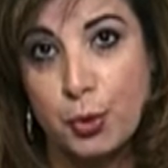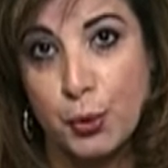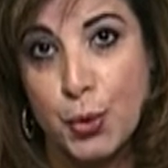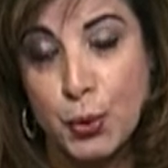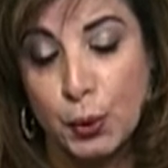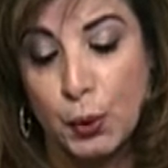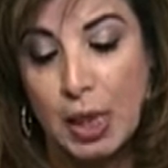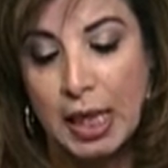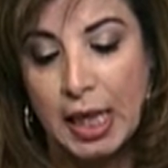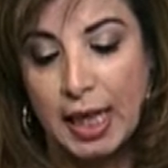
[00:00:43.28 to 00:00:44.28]

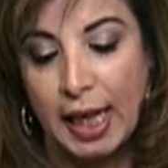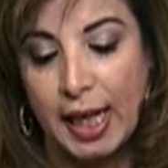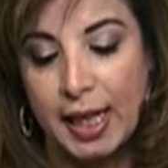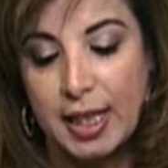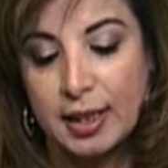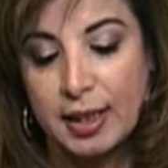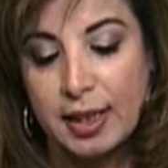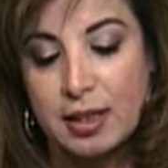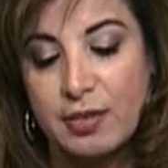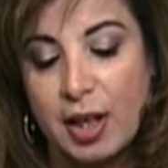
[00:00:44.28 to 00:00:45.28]
بيرصدوا الحرائق اللي
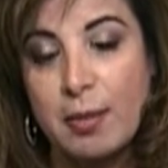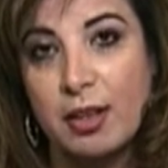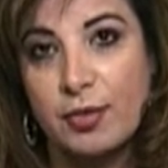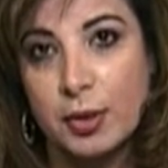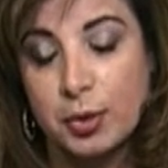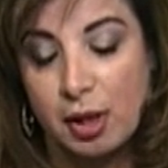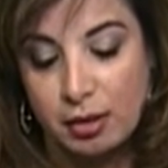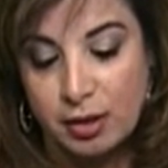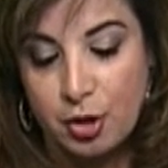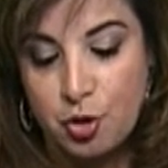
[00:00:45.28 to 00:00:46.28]
كانت في عام
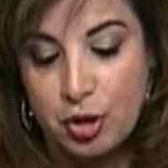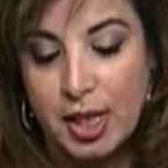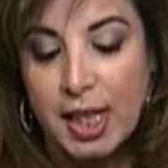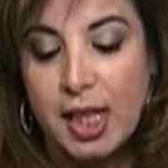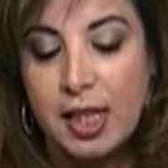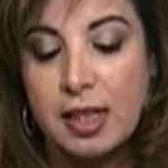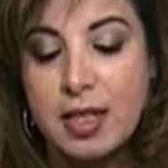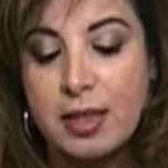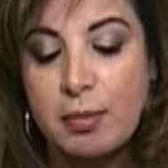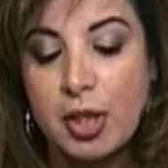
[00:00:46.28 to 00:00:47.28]
2013
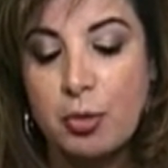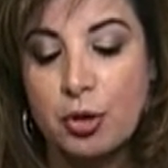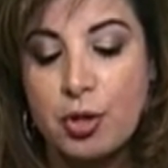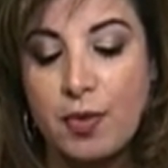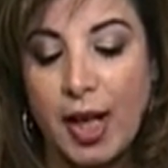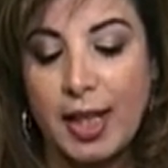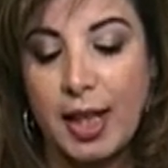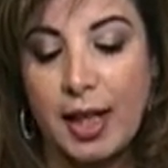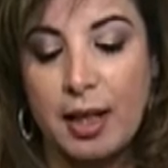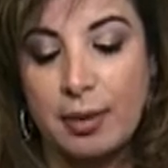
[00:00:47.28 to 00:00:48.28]
كنيسة ماري مرقس في حي
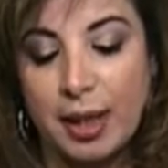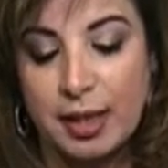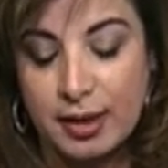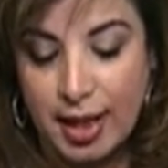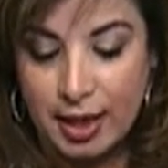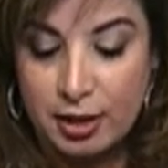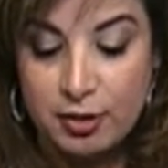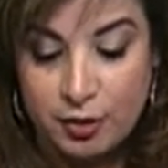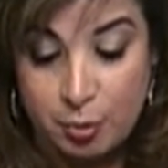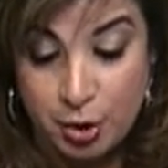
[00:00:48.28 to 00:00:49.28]
الأحياء بالغردقة كانت في